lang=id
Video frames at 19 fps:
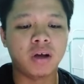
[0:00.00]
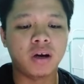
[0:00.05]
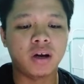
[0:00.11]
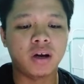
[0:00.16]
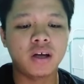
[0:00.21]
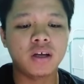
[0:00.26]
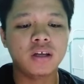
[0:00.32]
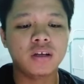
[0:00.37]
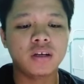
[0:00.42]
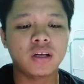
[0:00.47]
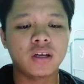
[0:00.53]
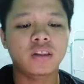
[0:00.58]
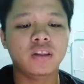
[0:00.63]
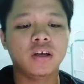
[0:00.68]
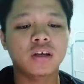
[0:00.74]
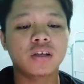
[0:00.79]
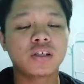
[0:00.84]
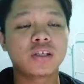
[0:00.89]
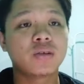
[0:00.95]
Malah
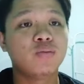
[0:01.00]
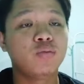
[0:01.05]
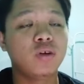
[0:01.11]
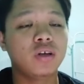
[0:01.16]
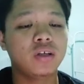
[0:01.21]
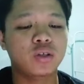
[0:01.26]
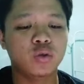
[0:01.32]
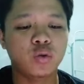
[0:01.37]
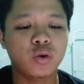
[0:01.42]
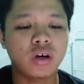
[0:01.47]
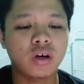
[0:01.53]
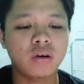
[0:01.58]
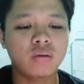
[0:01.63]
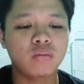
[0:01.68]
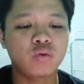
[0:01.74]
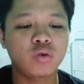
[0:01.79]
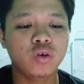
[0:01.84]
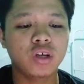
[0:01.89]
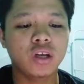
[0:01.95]
lantikan semula Juhar
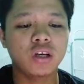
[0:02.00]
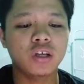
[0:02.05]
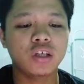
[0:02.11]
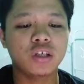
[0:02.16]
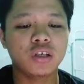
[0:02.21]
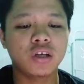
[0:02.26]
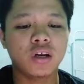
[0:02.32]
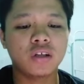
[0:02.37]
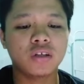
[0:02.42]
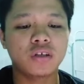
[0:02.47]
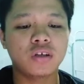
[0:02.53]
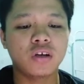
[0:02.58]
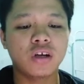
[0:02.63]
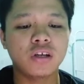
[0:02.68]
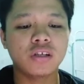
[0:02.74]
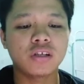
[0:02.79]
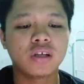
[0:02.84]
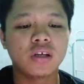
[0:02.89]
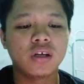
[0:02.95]
mungkin isyarat
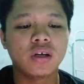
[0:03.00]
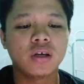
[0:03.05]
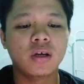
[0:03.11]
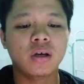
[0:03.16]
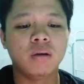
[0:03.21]
jelas